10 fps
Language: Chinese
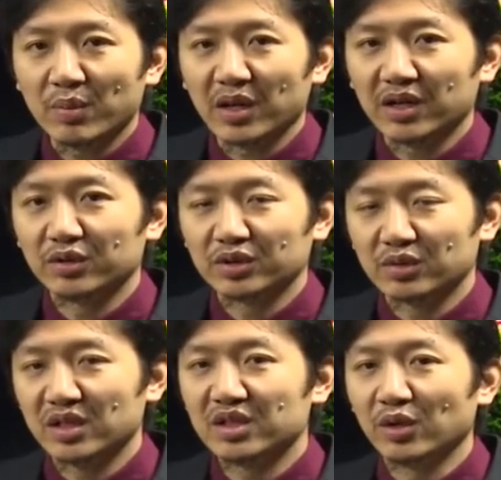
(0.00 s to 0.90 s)
朋友
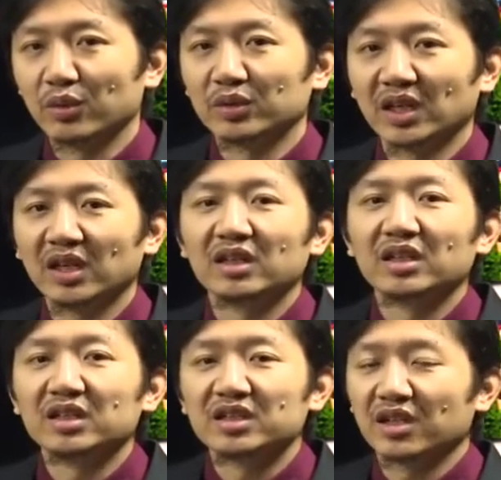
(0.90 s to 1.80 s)
所有的
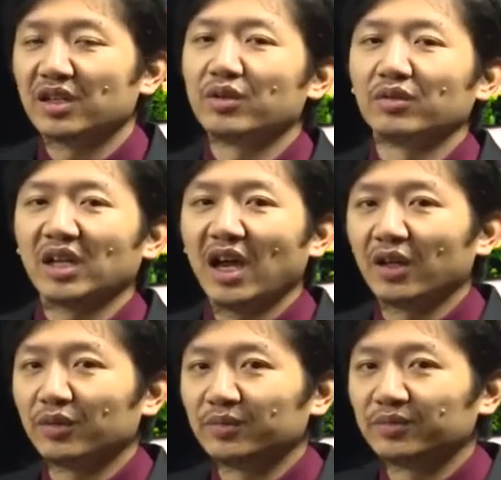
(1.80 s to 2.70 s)
这样一种态
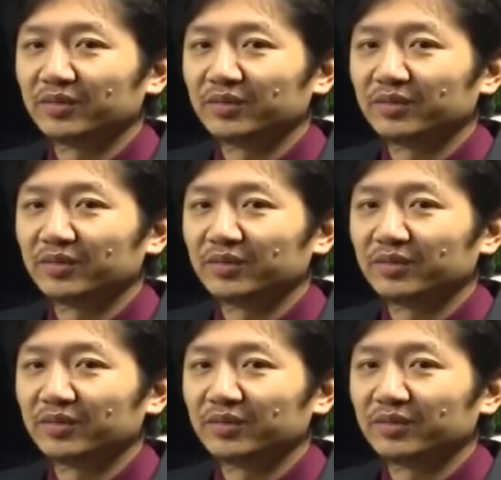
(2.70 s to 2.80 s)
度。